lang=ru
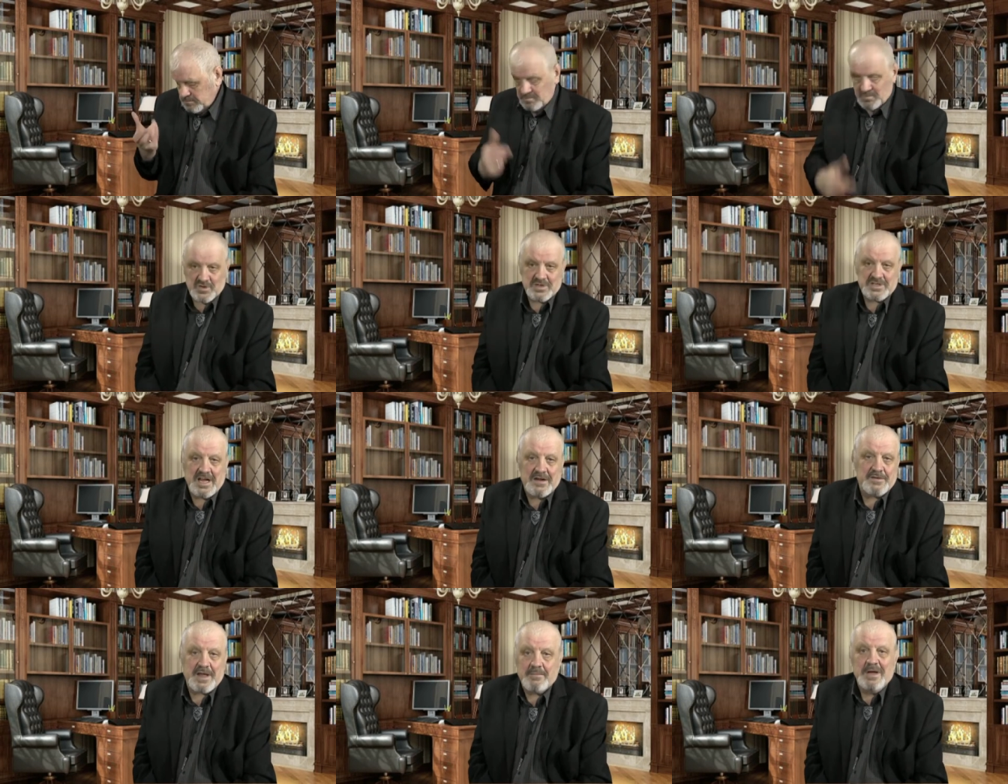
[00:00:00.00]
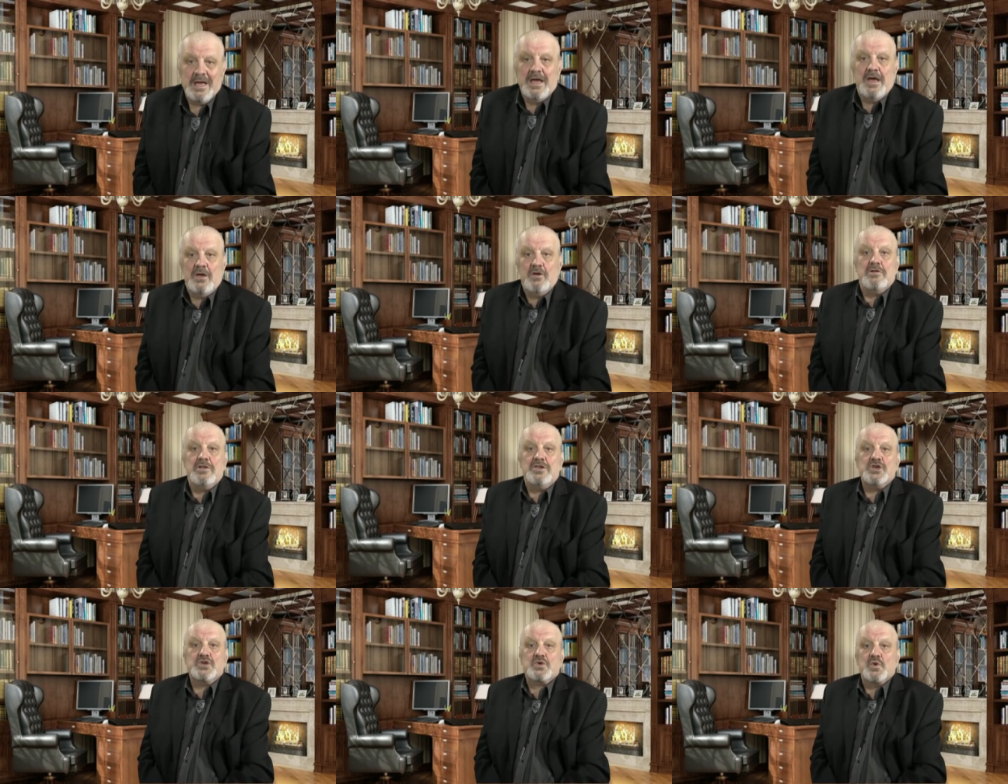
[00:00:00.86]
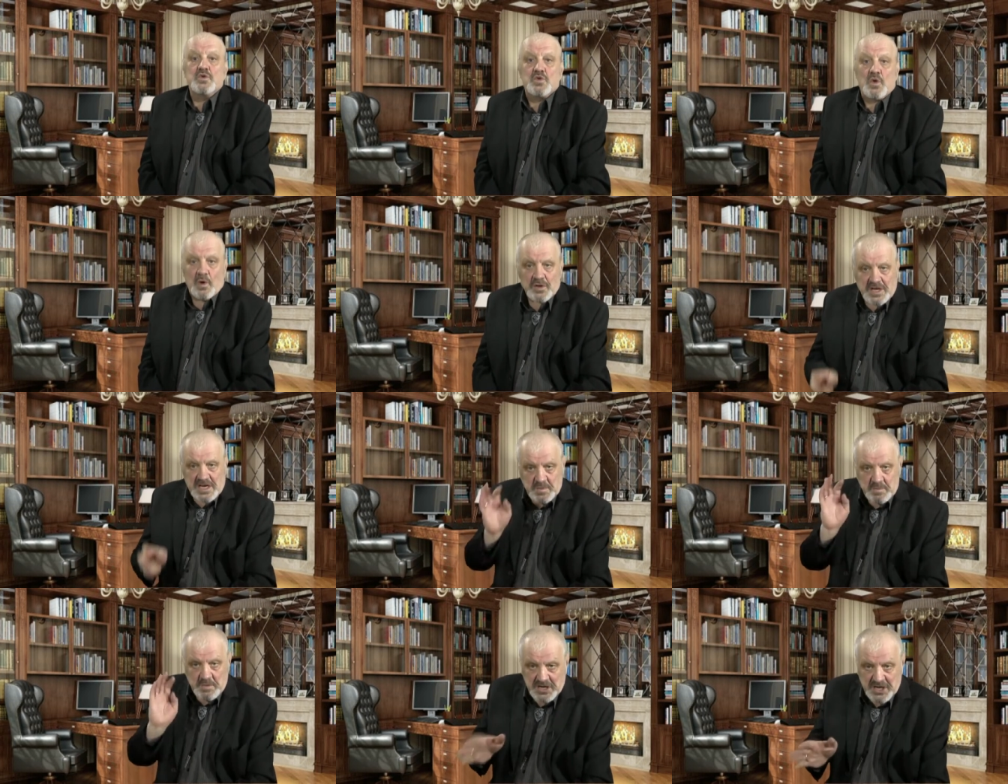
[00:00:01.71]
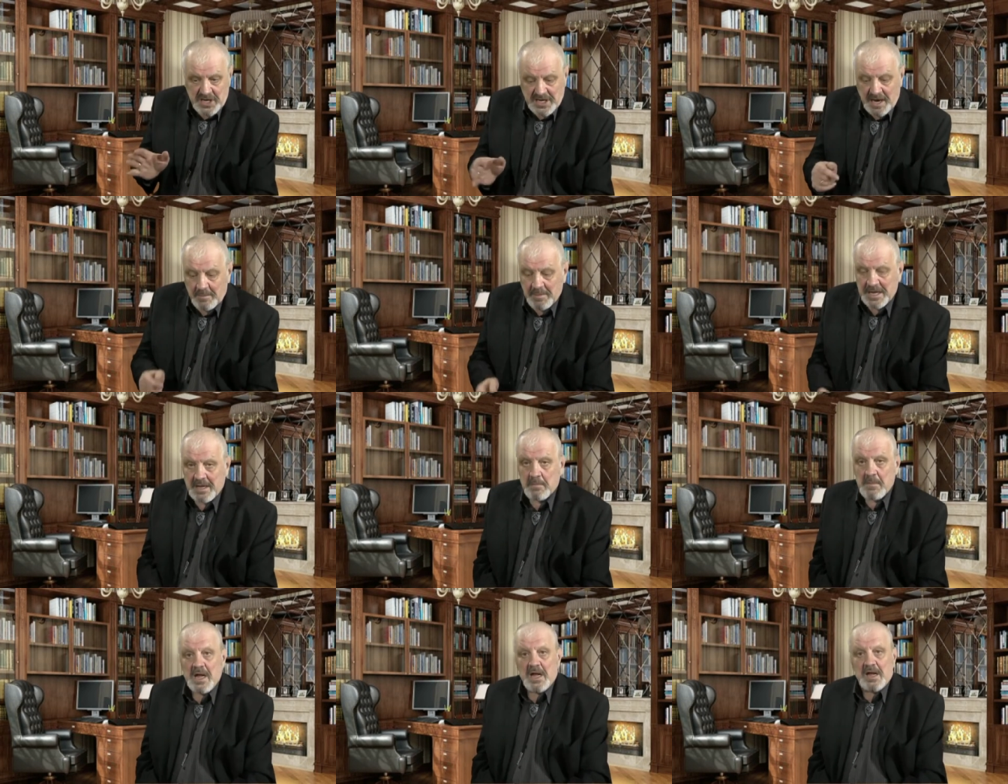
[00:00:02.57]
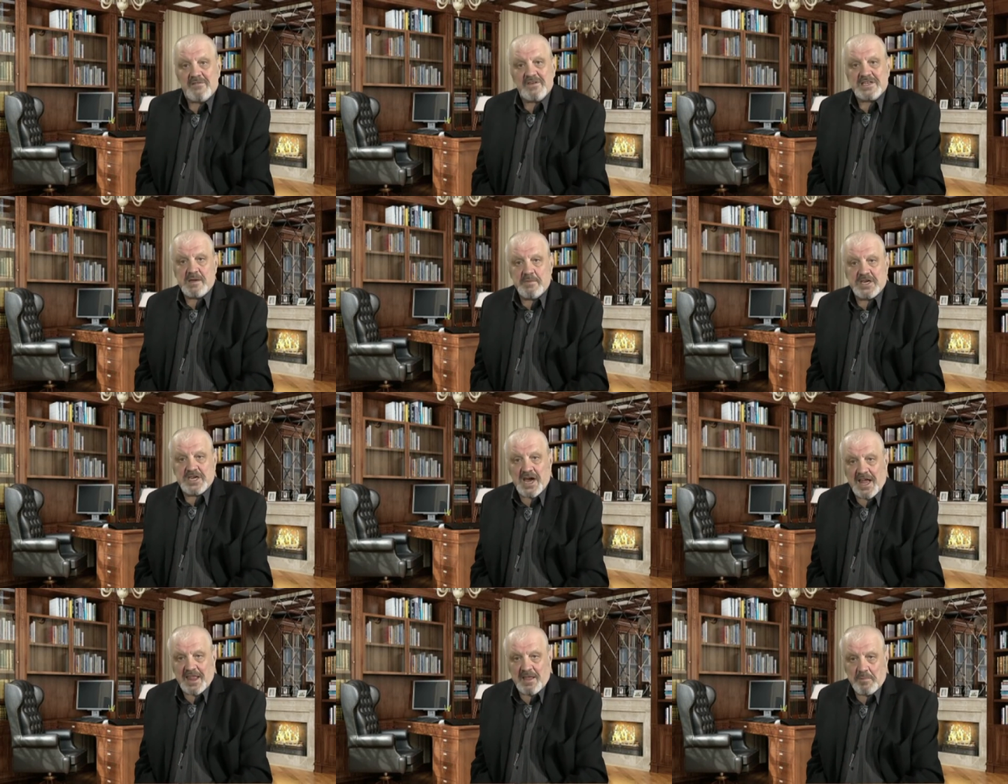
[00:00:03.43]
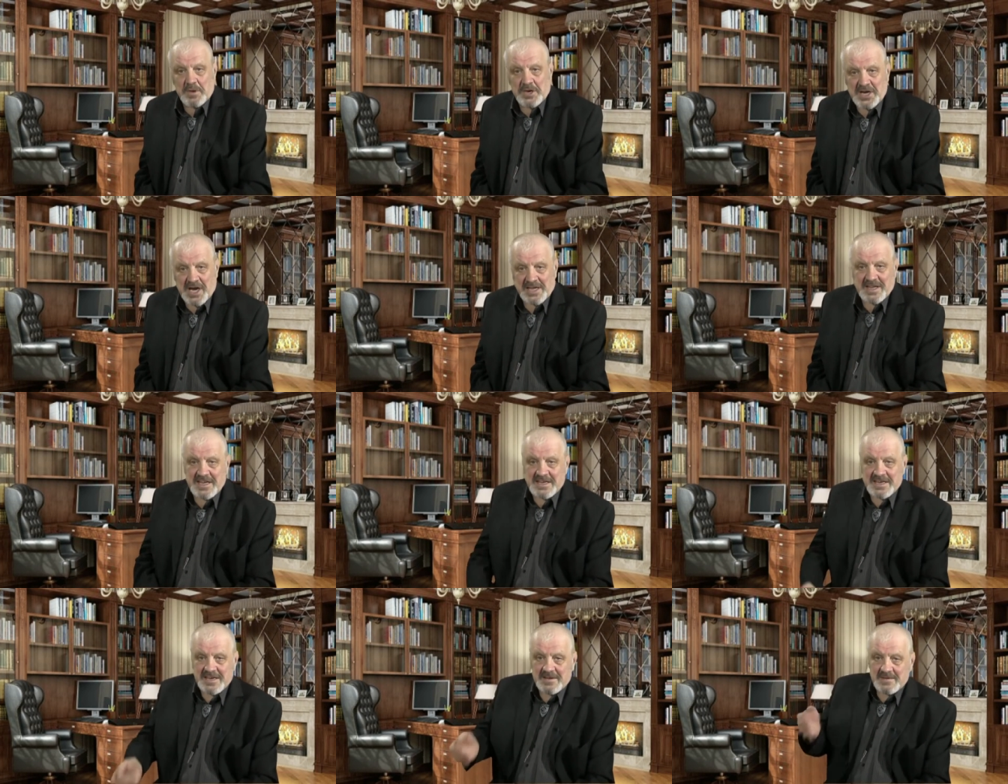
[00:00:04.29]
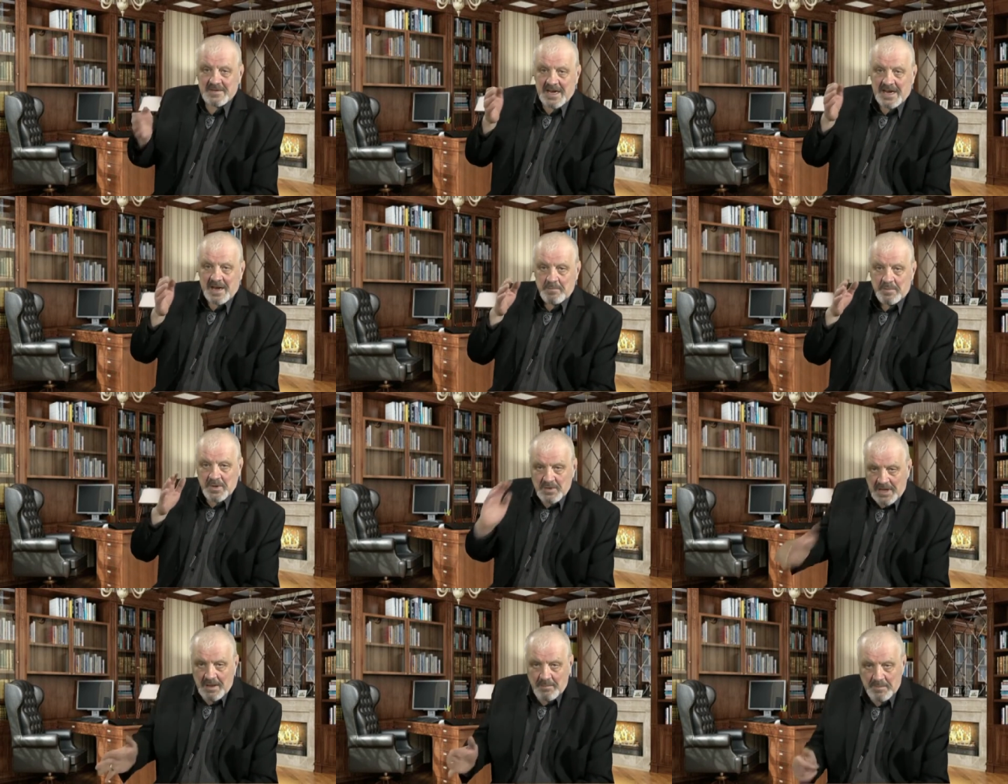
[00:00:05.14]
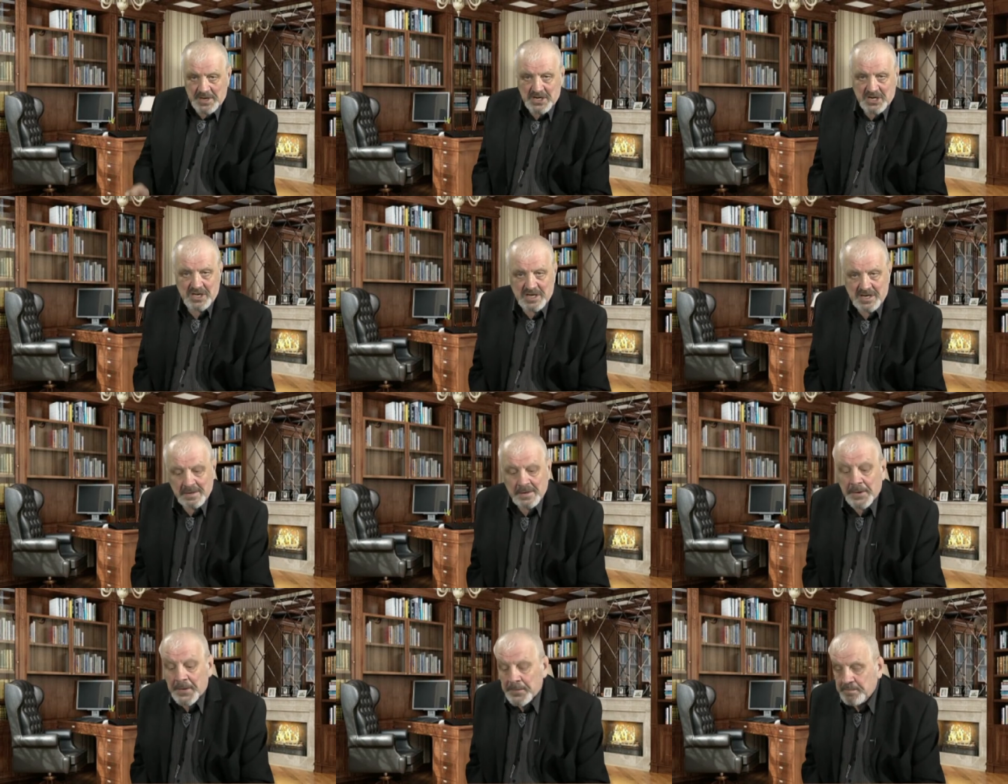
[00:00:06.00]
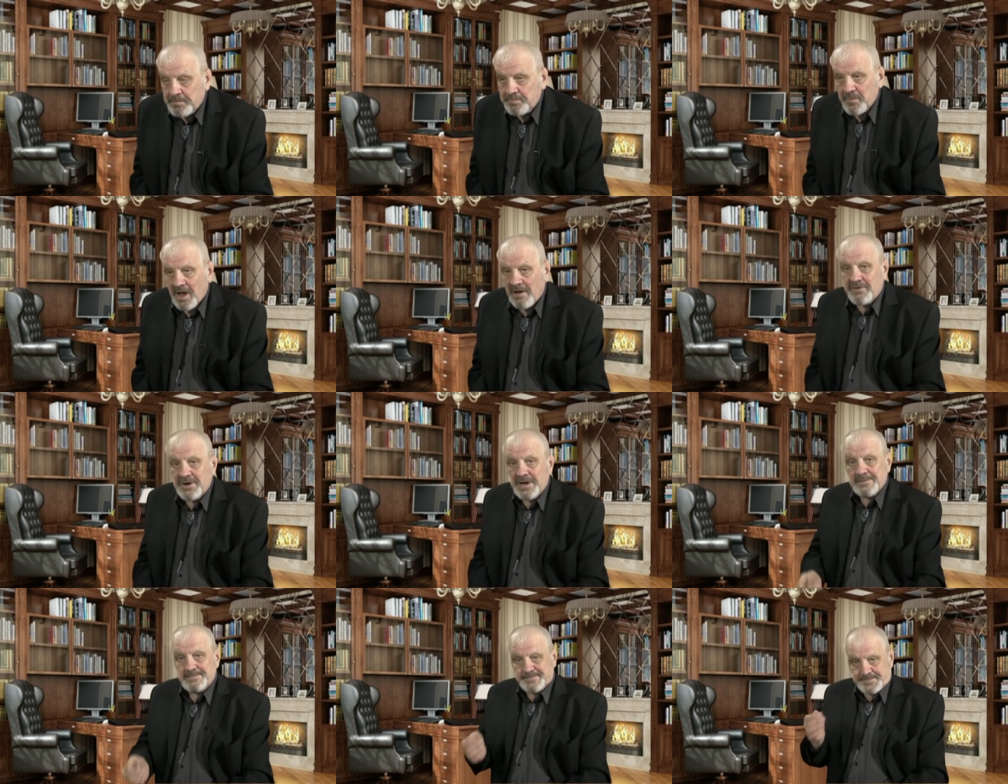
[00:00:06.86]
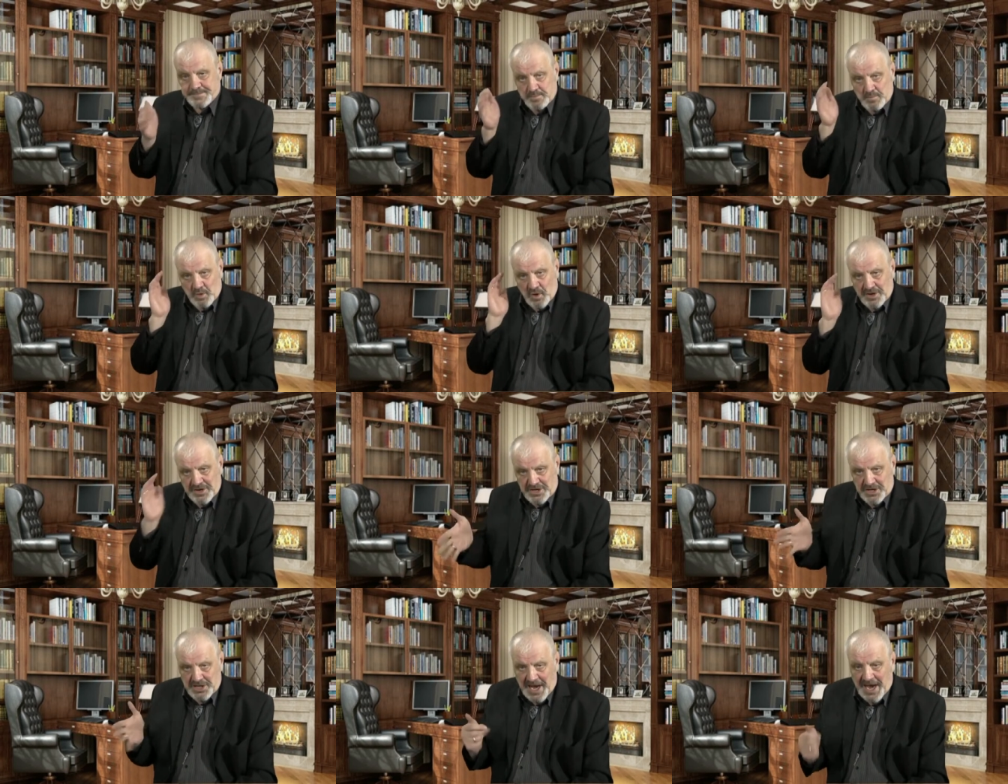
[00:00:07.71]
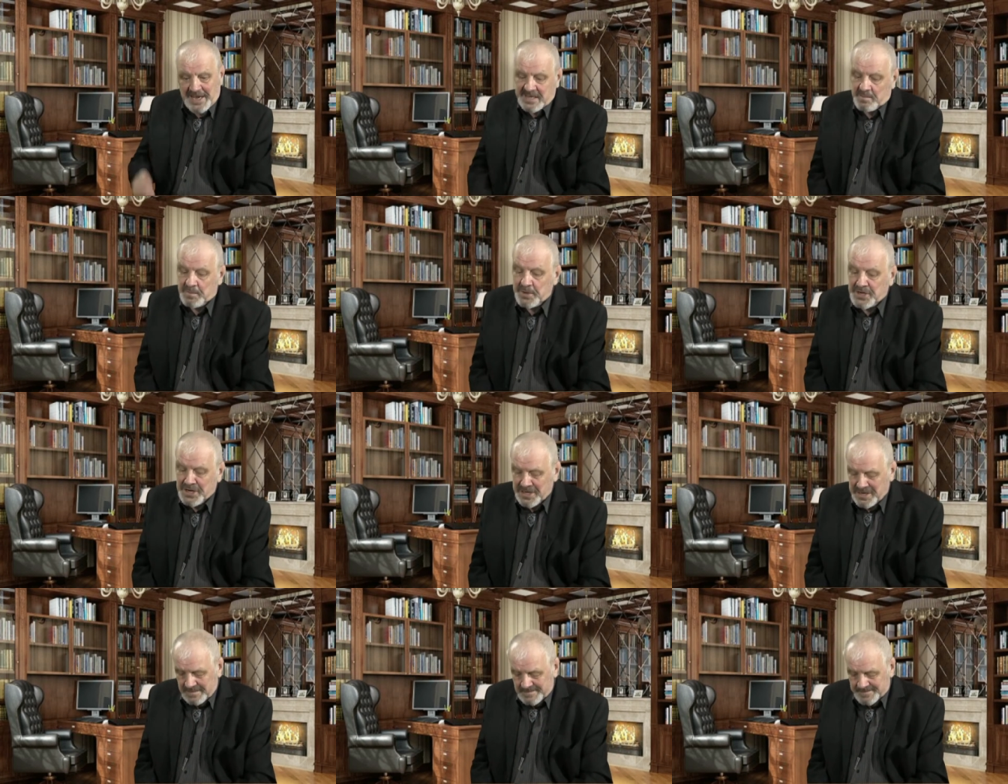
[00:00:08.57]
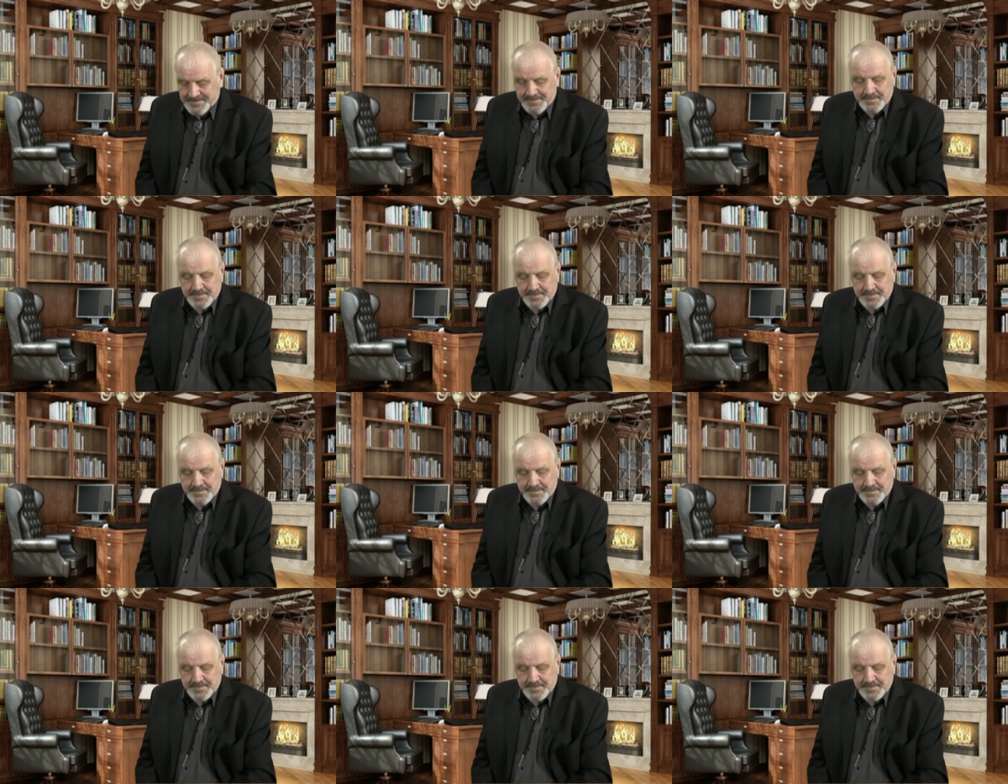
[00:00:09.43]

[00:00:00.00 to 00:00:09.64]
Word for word: ну, не знаю, там юридическую тонкость, пишите об этом. Вы замечательно печатаете на компьютере, пишите. Вы много читаете, пишите.